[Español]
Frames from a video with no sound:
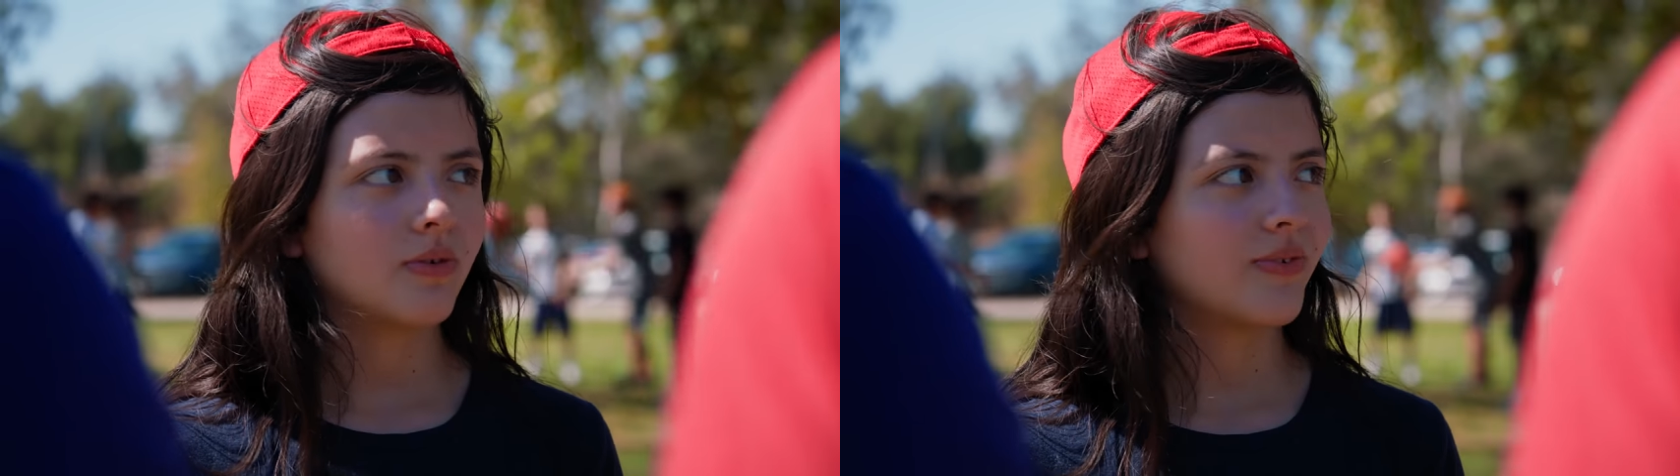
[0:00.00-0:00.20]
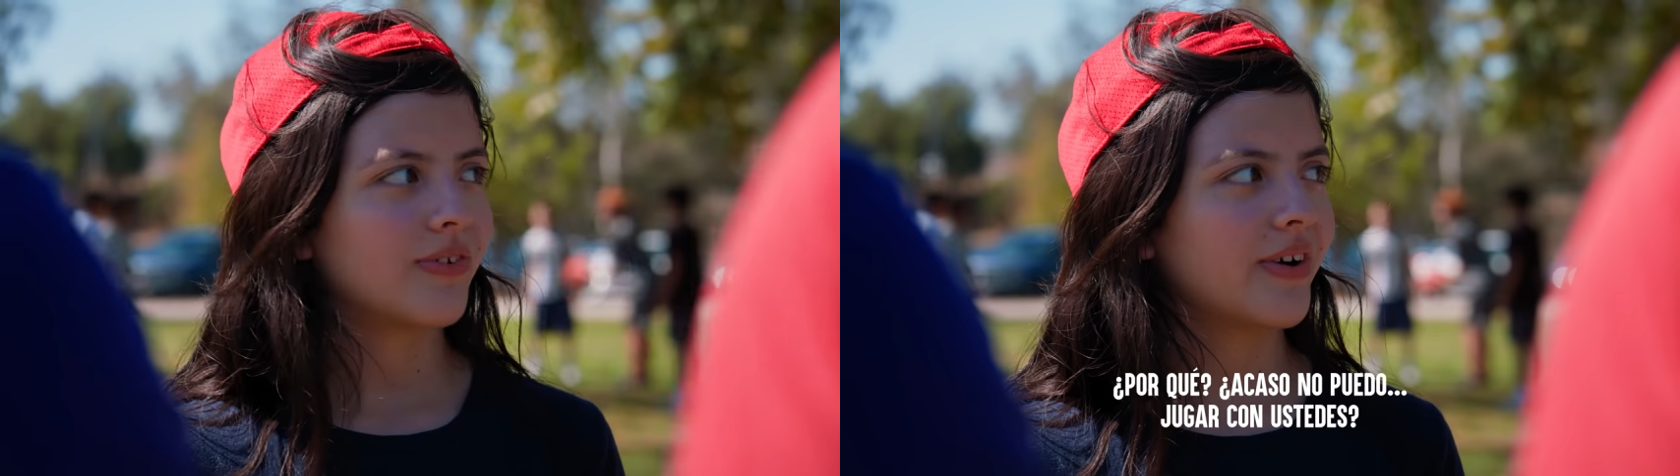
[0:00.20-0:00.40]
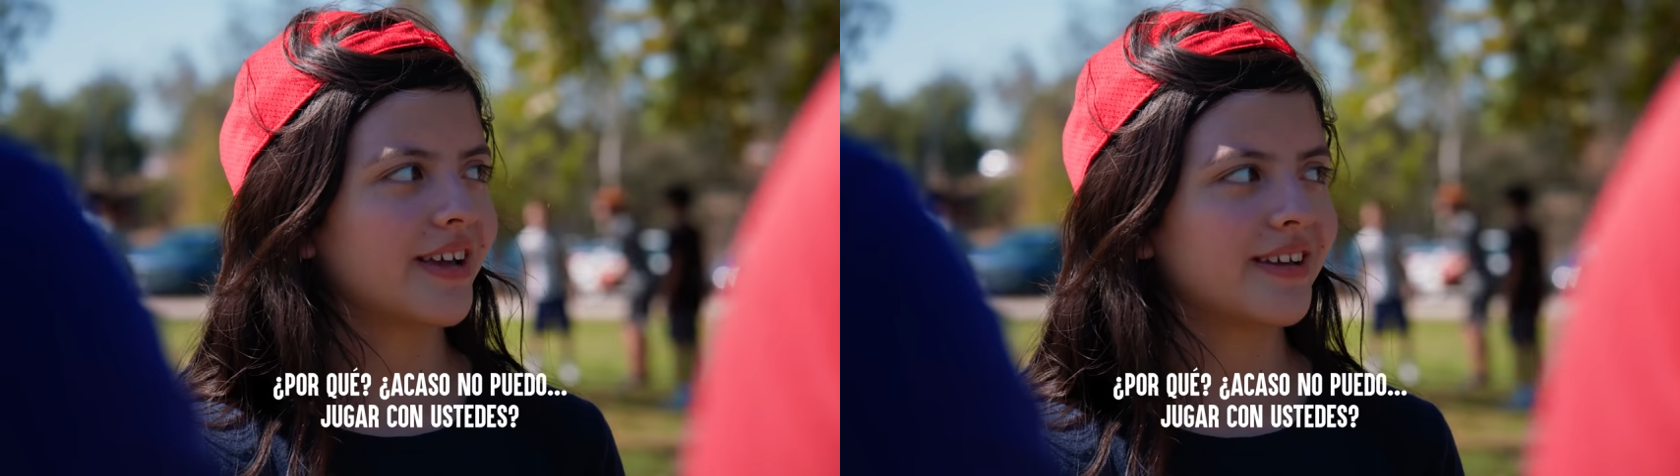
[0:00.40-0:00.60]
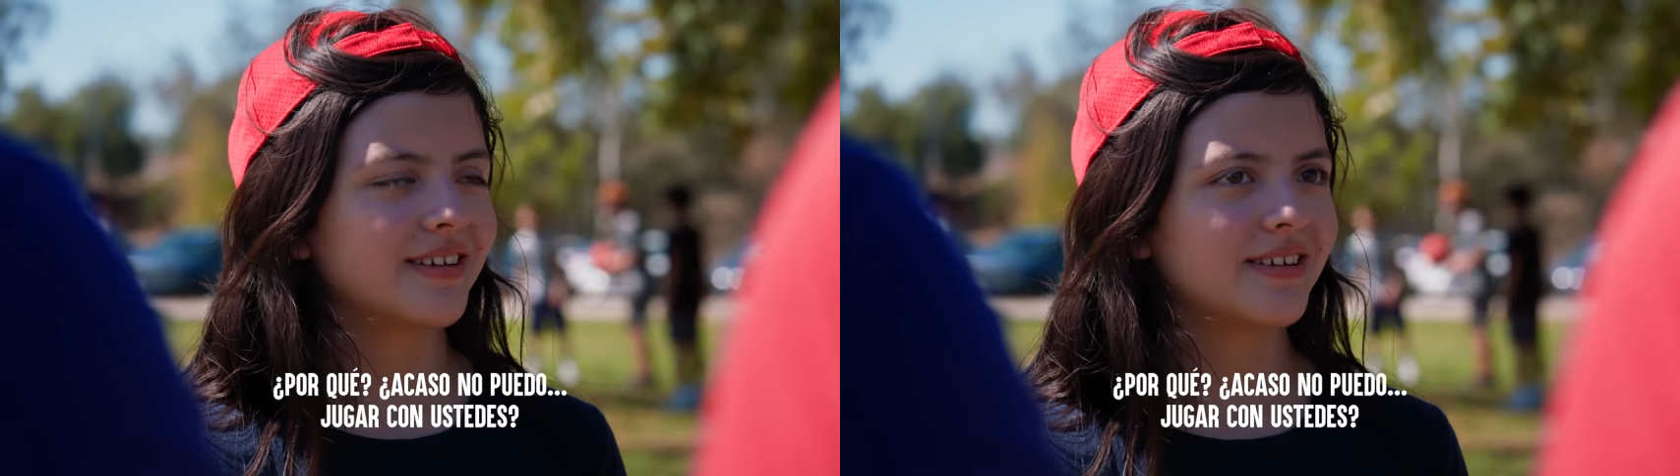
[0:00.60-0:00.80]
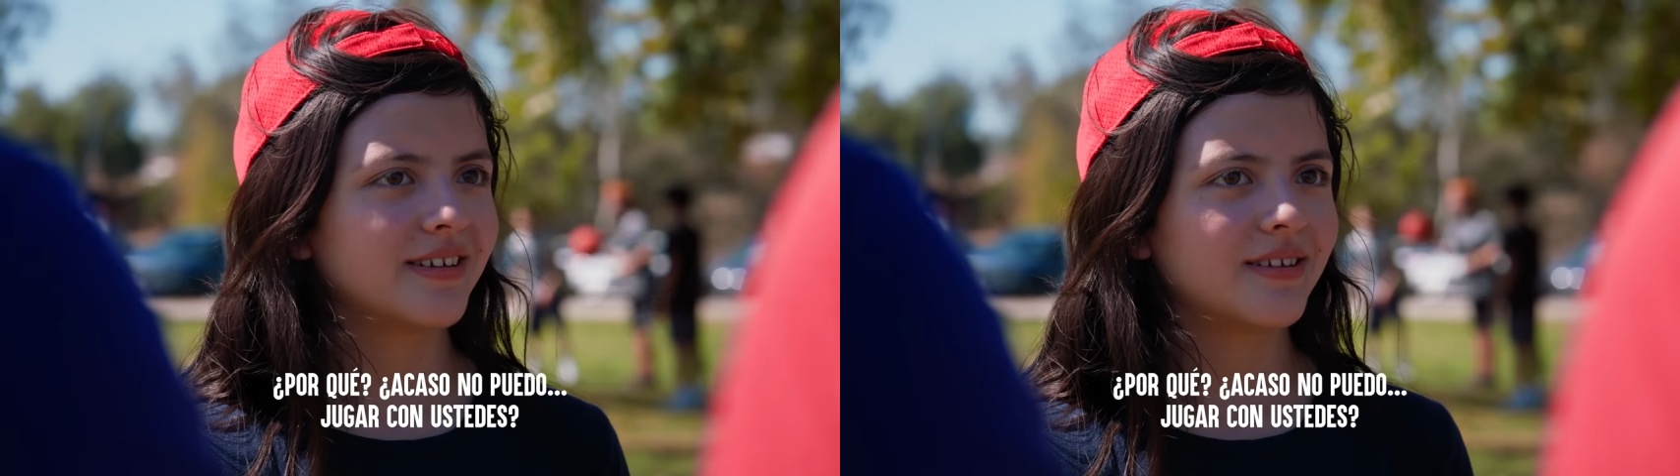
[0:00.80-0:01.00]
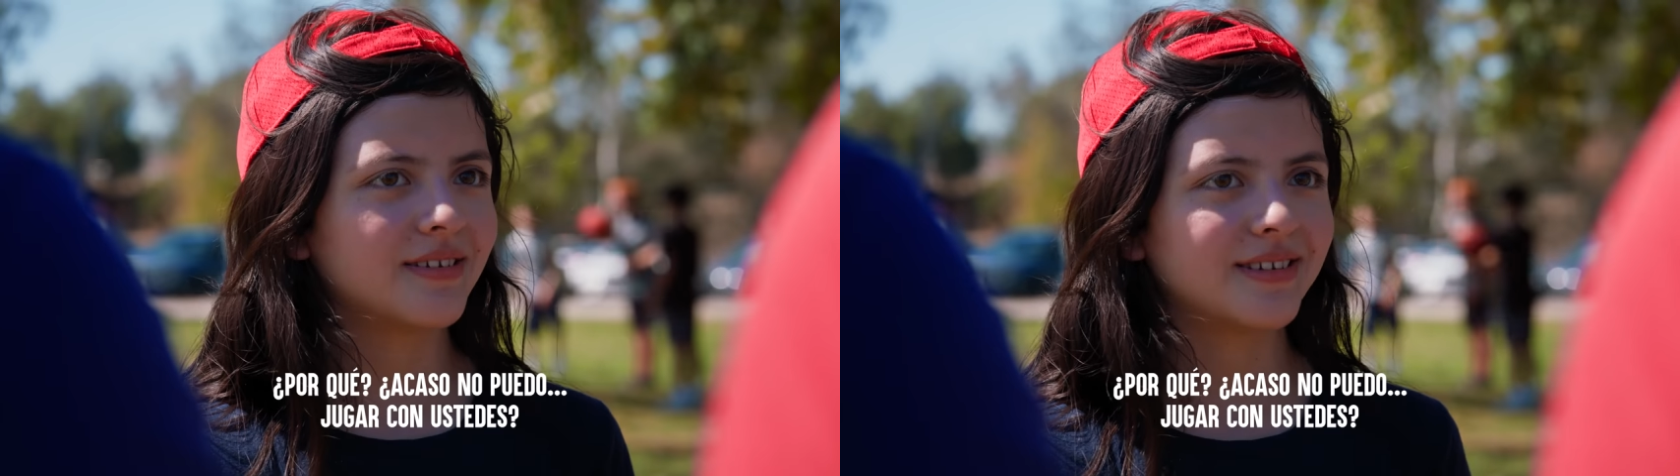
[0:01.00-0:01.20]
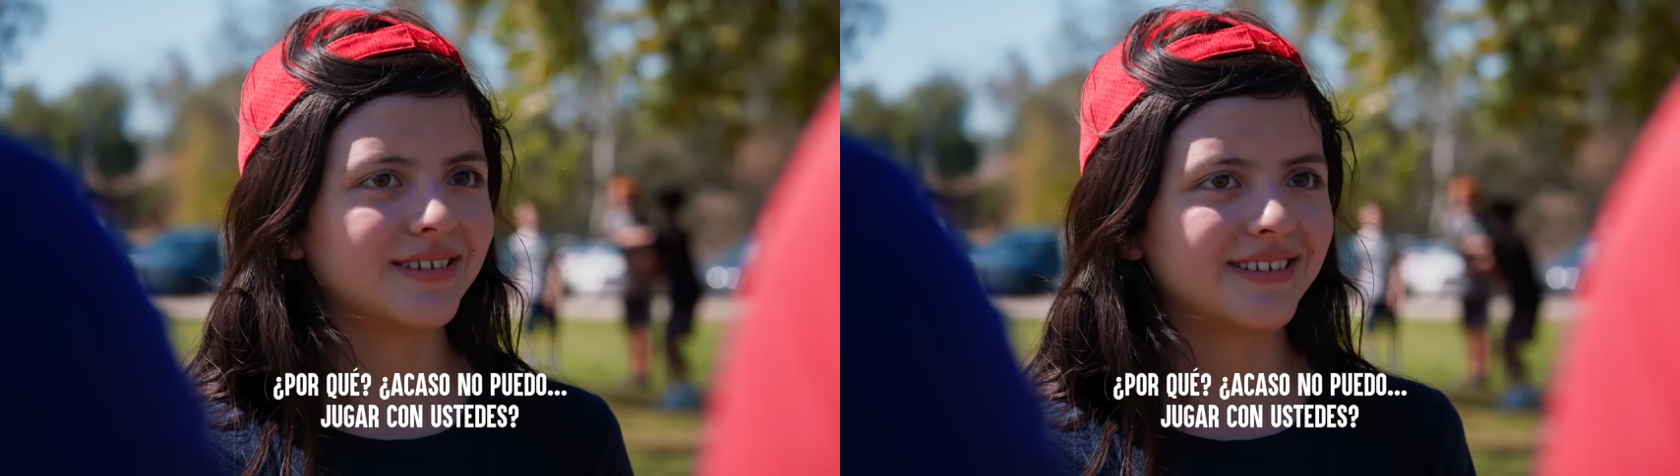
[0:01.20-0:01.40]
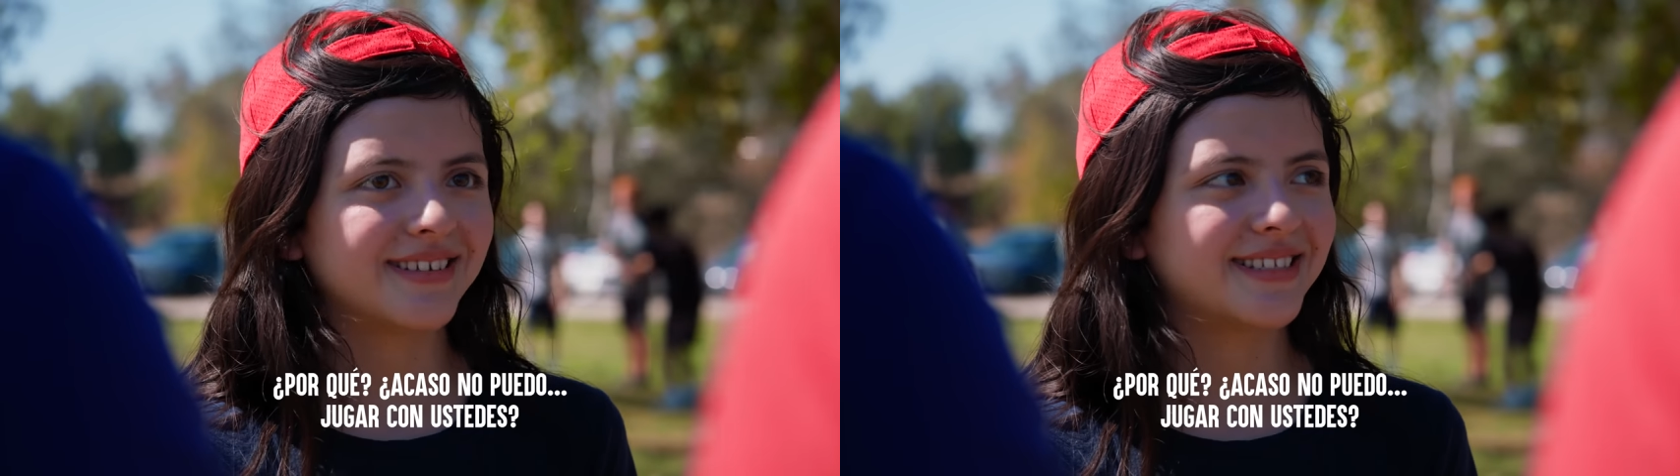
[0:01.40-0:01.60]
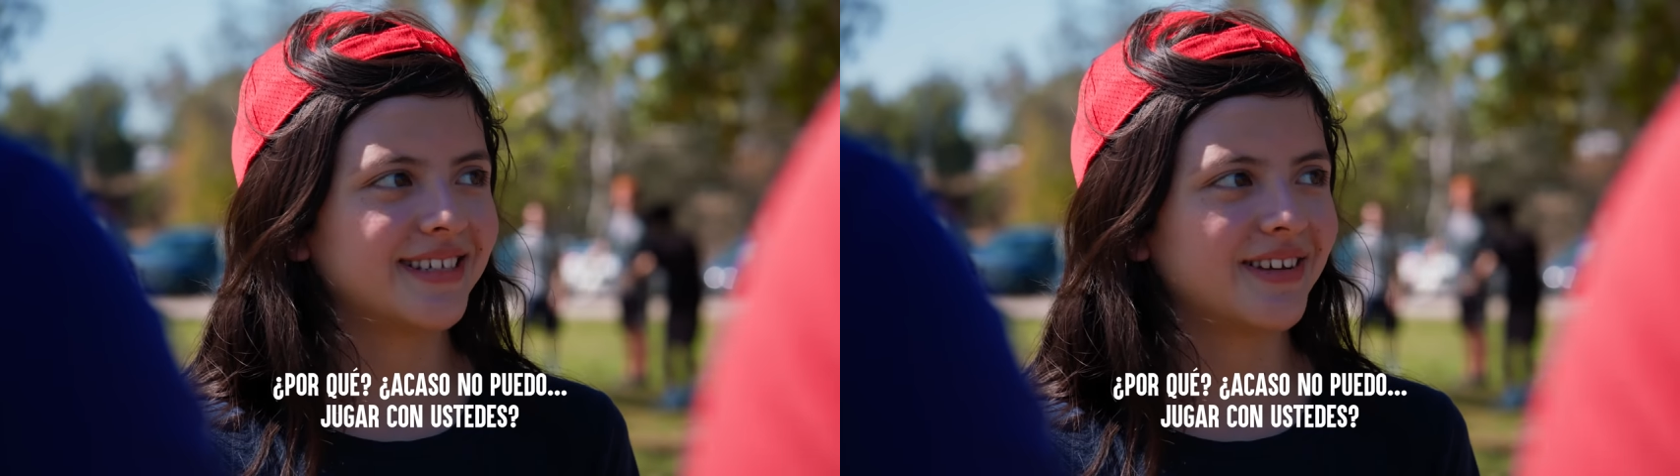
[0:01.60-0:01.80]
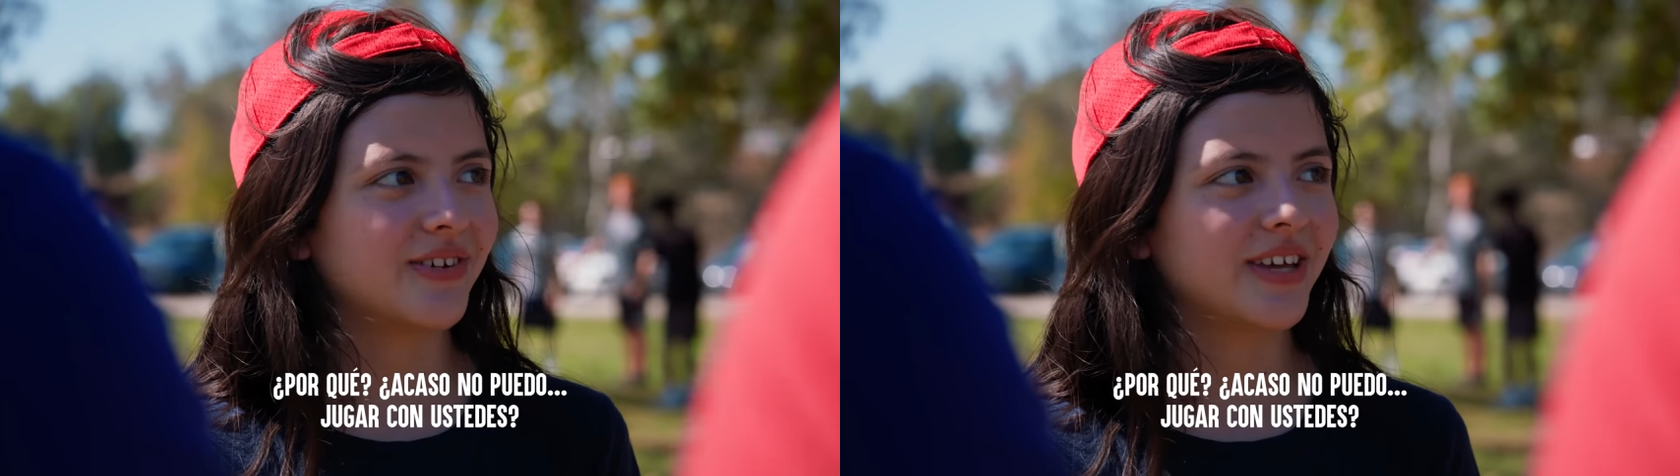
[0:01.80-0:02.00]
¿Por qué?
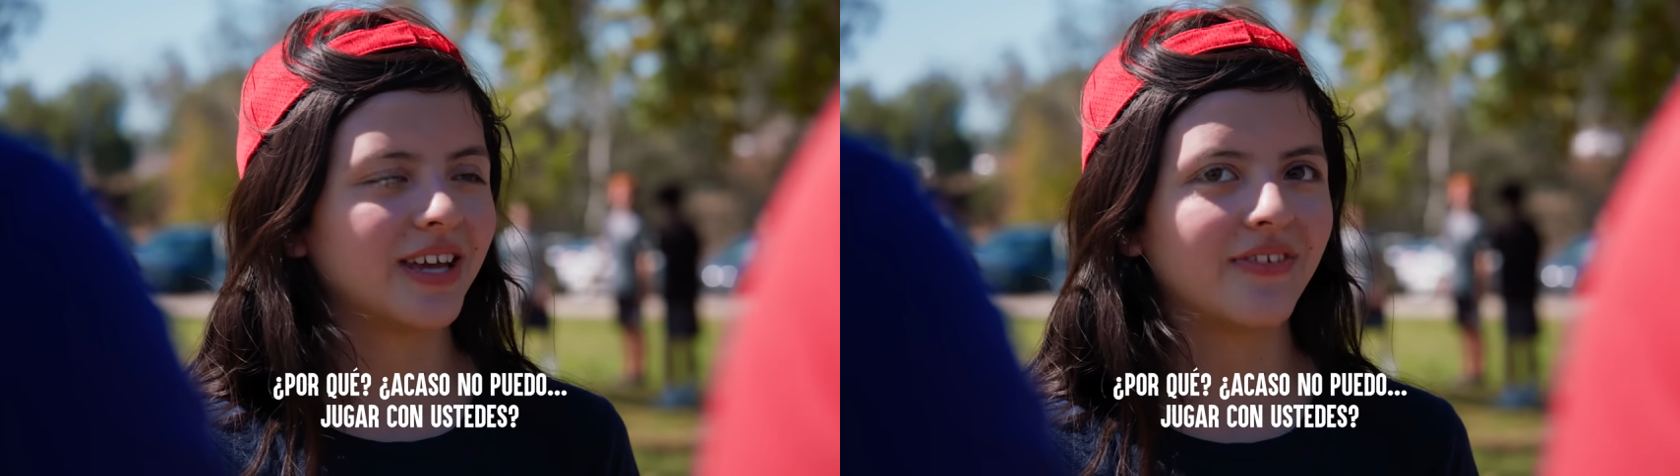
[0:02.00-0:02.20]
¿Acaso no